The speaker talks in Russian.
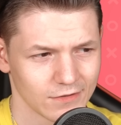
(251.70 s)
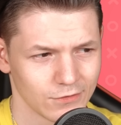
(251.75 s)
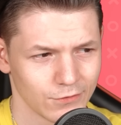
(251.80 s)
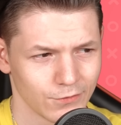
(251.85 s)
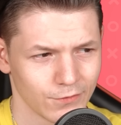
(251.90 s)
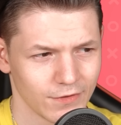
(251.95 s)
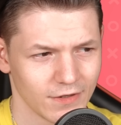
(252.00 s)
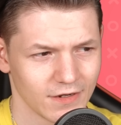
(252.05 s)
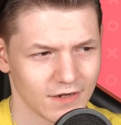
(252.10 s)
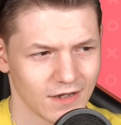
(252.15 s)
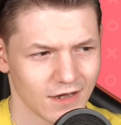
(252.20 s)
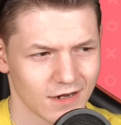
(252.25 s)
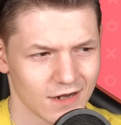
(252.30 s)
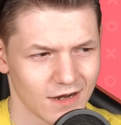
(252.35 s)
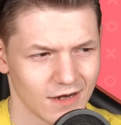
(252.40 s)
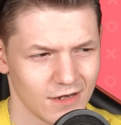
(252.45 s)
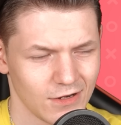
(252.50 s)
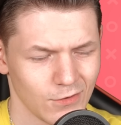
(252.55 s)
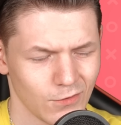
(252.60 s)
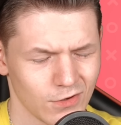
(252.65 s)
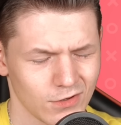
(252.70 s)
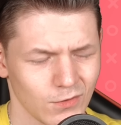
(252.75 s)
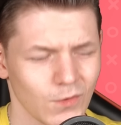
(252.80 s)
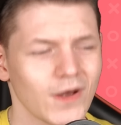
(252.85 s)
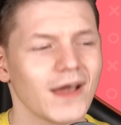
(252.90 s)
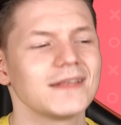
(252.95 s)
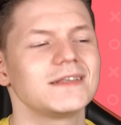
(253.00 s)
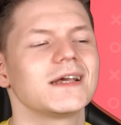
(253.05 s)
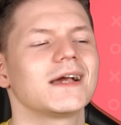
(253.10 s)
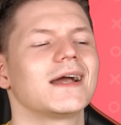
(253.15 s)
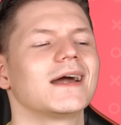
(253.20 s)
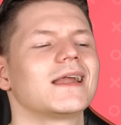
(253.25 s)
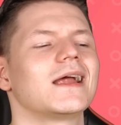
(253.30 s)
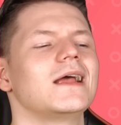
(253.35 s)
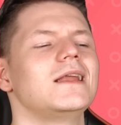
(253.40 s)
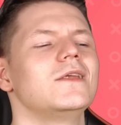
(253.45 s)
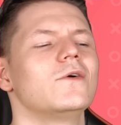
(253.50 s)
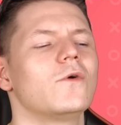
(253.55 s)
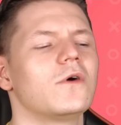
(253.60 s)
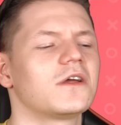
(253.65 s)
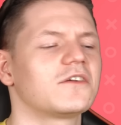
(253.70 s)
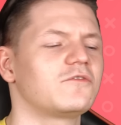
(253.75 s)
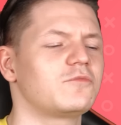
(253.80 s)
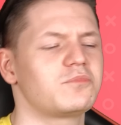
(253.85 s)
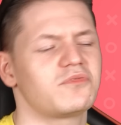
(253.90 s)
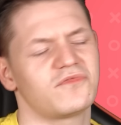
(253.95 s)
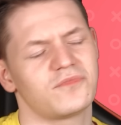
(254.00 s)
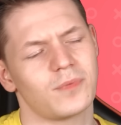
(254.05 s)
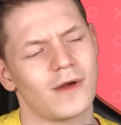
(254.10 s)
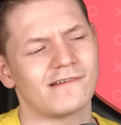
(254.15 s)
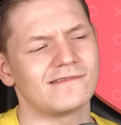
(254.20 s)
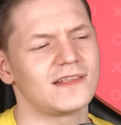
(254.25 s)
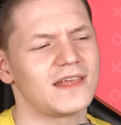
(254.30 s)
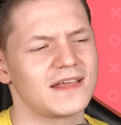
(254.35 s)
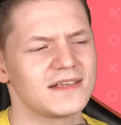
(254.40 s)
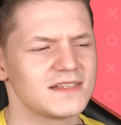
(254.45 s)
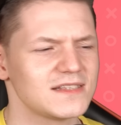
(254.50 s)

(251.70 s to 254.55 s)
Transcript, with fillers: ну и королер. Ну хотя королер вполне